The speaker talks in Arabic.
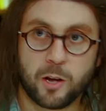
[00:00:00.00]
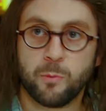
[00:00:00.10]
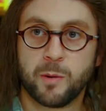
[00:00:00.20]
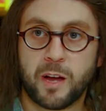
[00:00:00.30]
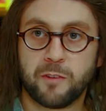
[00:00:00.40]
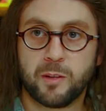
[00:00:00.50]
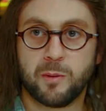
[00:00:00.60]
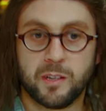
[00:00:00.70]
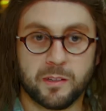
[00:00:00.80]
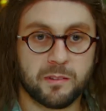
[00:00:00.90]
انا عمري ما عرفت
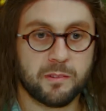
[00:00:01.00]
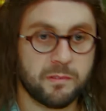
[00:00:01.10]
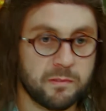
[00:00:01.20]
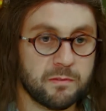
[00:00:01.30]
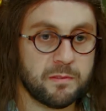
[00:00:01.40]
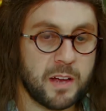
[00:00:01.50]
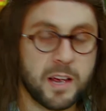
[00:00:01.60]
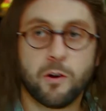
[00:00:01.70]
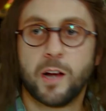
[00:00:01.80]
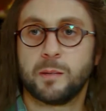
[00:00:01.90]
بنات.
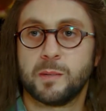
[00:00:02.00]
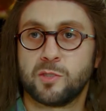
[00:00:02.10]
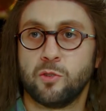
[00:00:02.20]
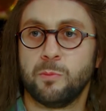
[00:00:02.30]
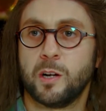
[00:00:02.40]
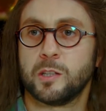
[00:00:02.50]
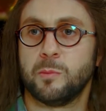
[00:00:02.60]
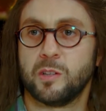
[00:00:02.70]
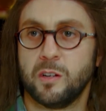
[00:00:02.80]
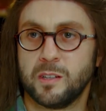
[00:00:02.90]
هي واحدة بس امي
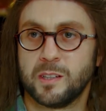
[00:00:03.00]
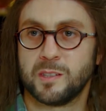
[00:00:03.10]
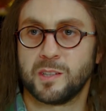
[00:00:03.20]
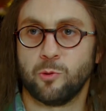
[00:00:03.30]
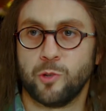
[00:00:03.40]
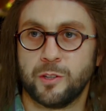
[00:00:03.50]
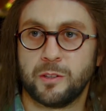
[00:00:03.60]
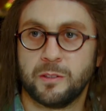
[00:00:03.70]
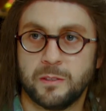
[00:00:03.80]
خطبتها لي كده صالونات.